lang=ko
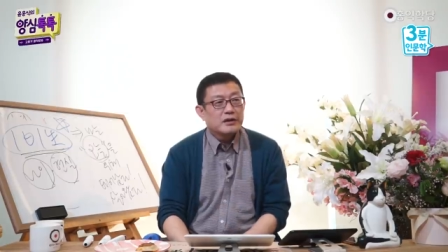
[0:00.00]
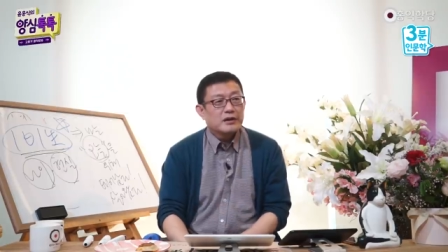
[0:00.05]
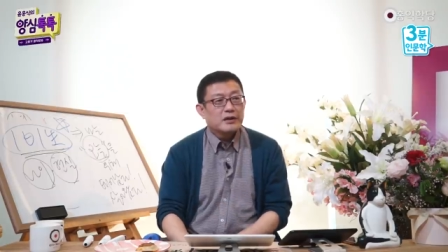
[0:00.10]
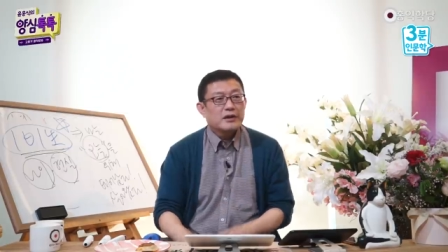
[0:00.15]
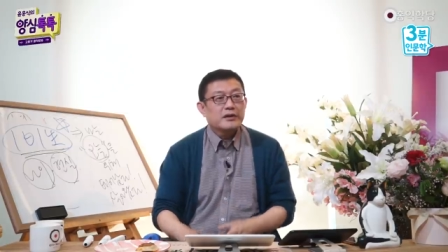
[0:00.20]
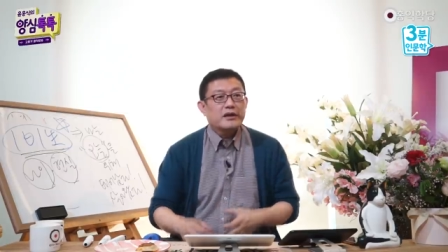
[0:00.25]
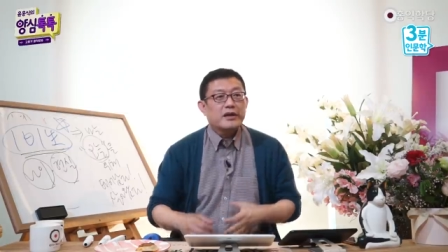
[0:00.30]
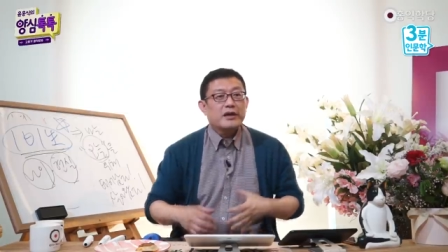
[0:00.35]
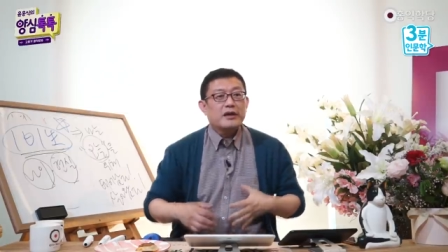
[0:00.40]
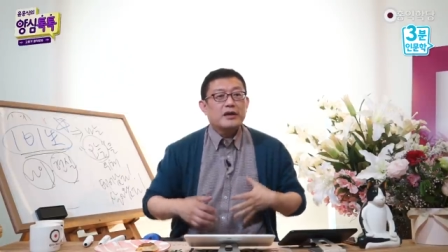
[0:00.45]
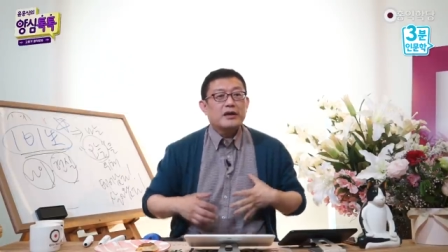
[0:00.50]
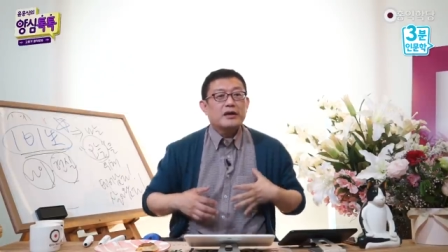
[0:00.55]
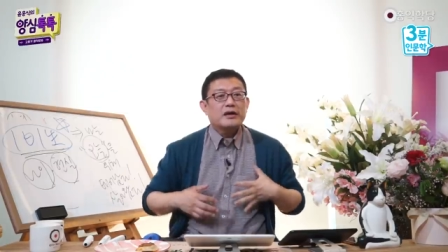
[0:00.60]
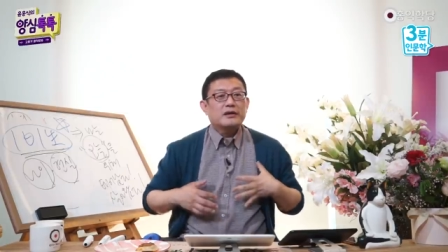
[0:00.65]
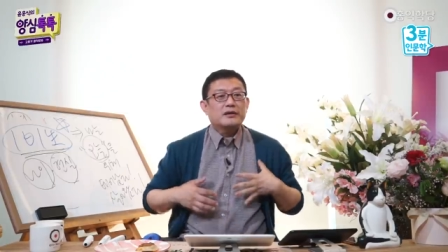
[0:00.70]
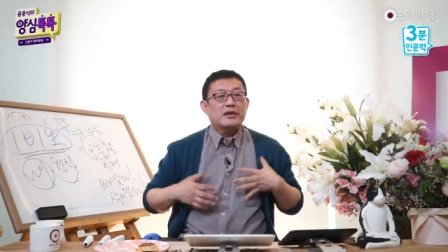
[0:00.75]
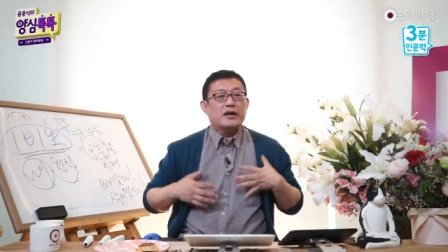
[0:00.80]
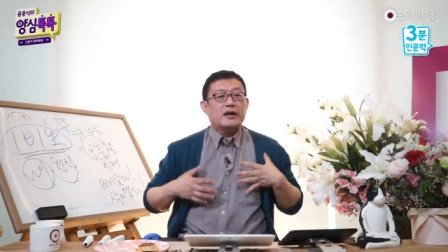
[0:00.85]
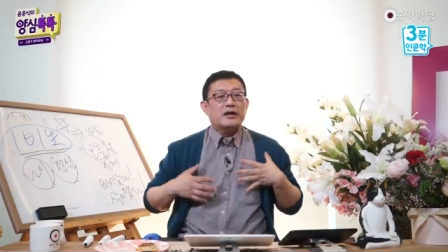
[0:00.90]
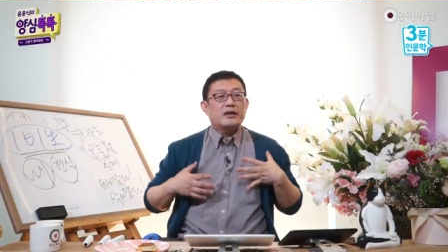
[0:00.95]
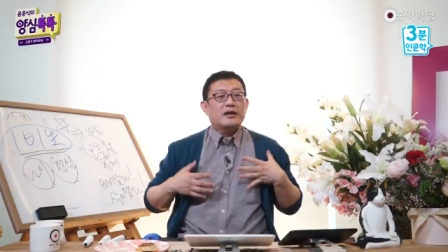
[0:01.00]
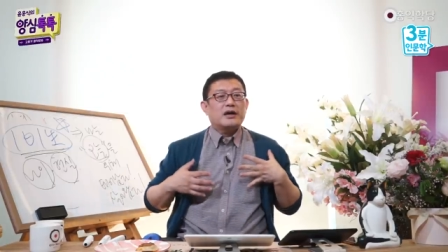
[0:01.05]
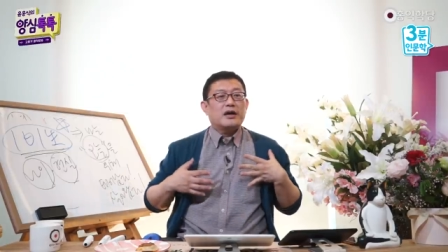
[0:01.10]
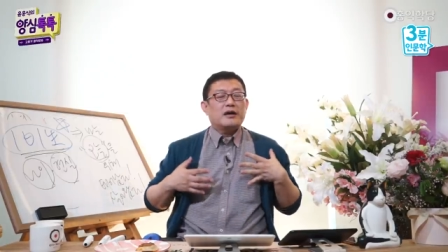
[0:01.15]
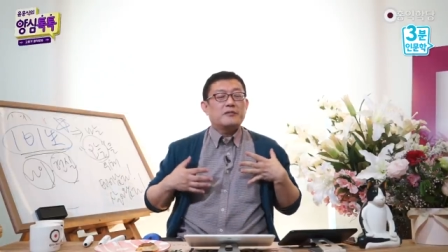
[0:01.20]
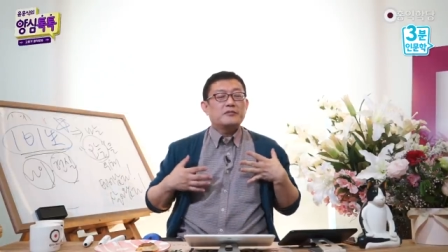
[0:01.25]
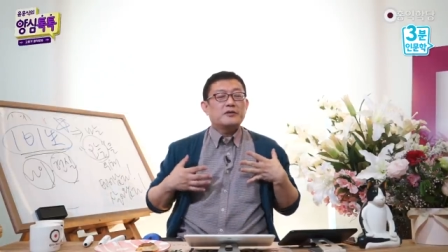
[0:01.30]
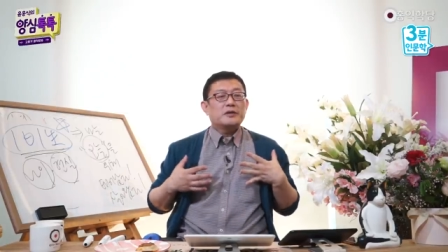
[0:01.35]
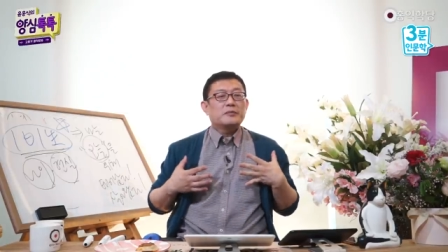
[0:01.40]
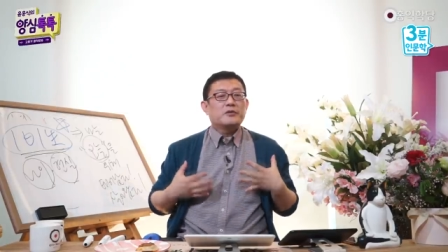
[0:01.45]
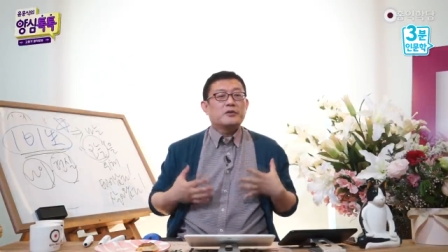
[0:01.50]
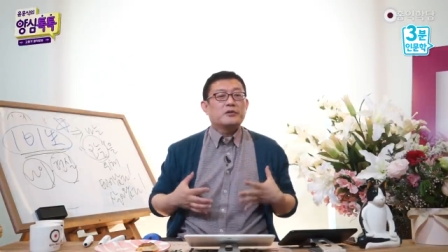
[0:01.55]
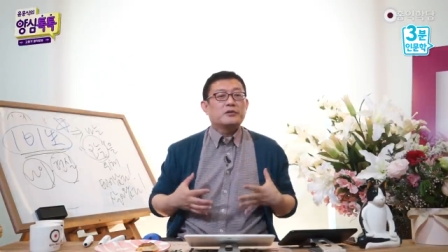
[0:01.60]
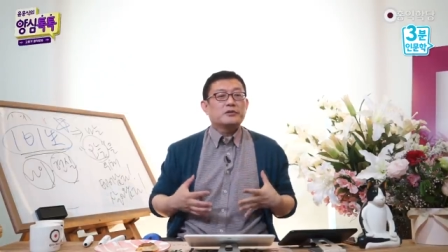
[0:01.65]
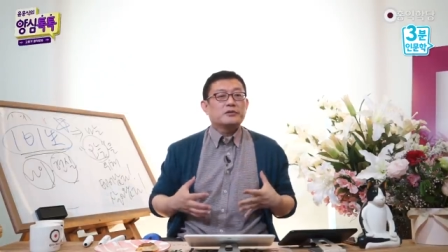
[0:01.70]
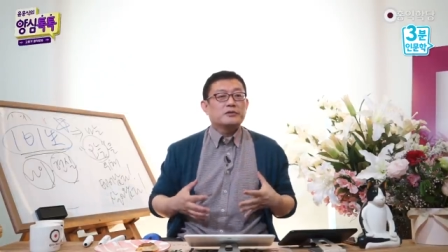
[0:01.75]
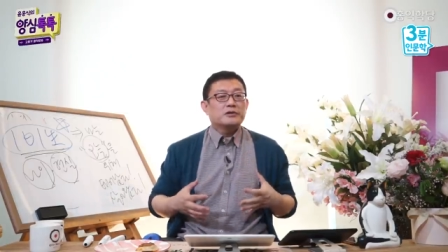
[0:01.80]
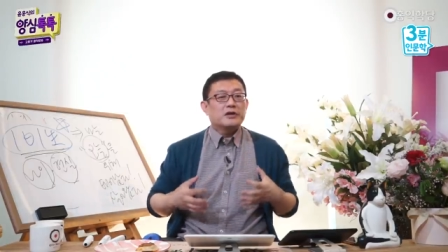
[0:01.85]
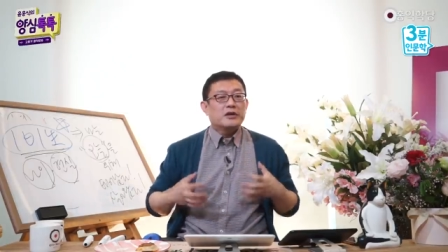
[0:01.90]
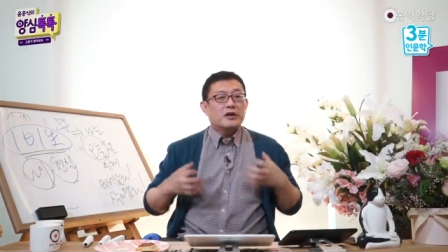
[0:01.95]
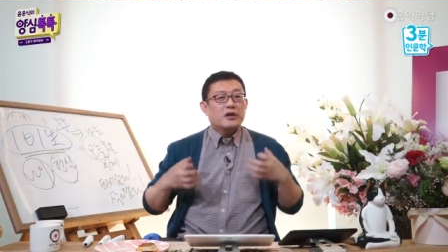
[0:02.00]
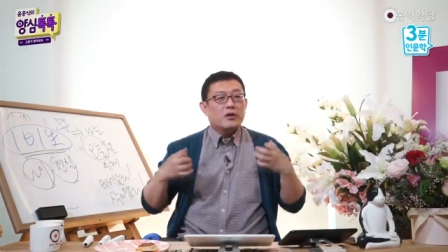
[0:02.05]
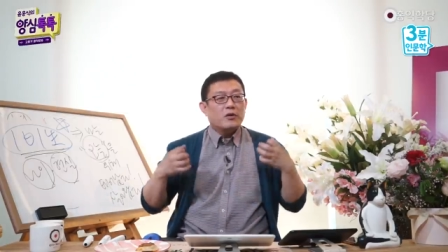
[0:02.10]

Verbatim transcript: 그러니까 내가 나이가 아무리 먹어도